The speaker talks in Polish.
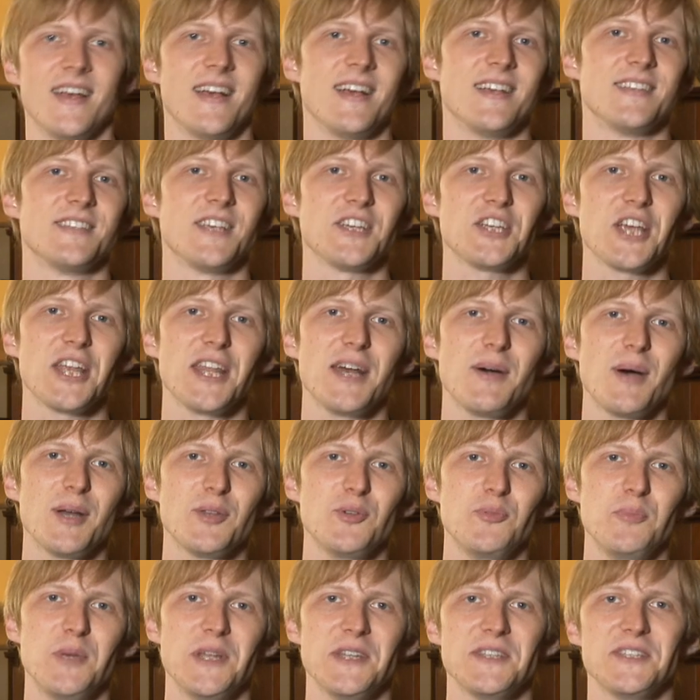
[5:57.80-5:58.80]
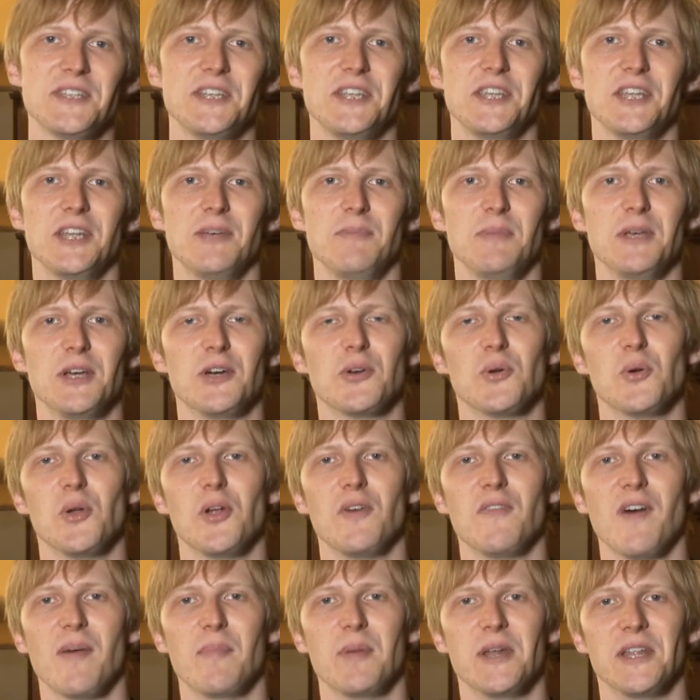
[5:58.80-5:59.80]
Zasiadała tu m.in.
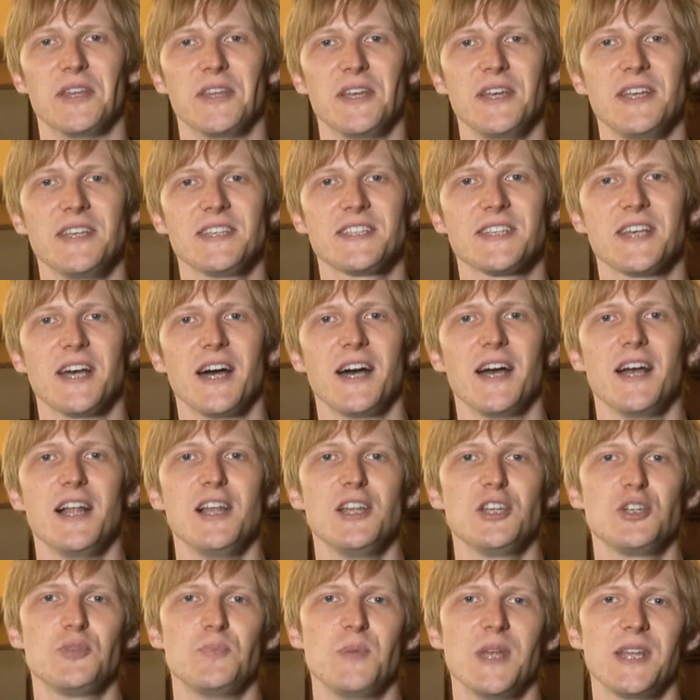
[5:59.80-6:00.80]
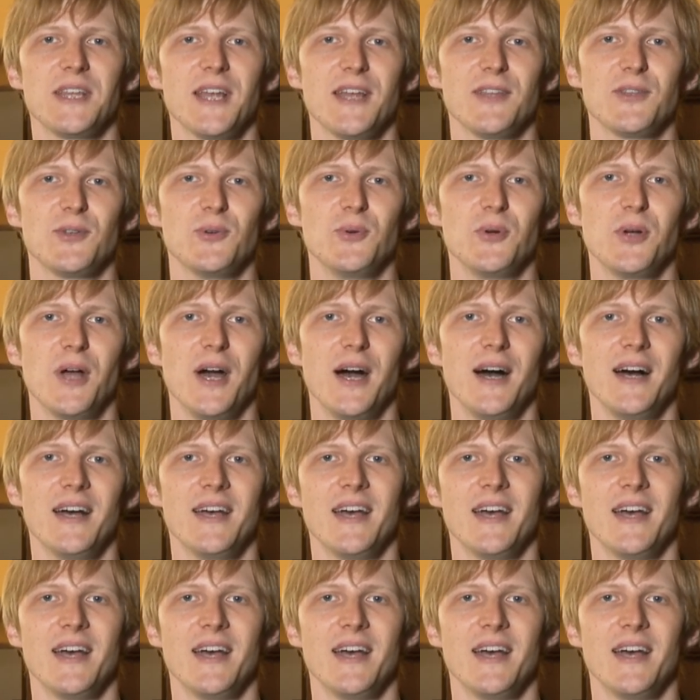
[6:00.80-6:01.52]
królowa brytyjska Elżbieta II,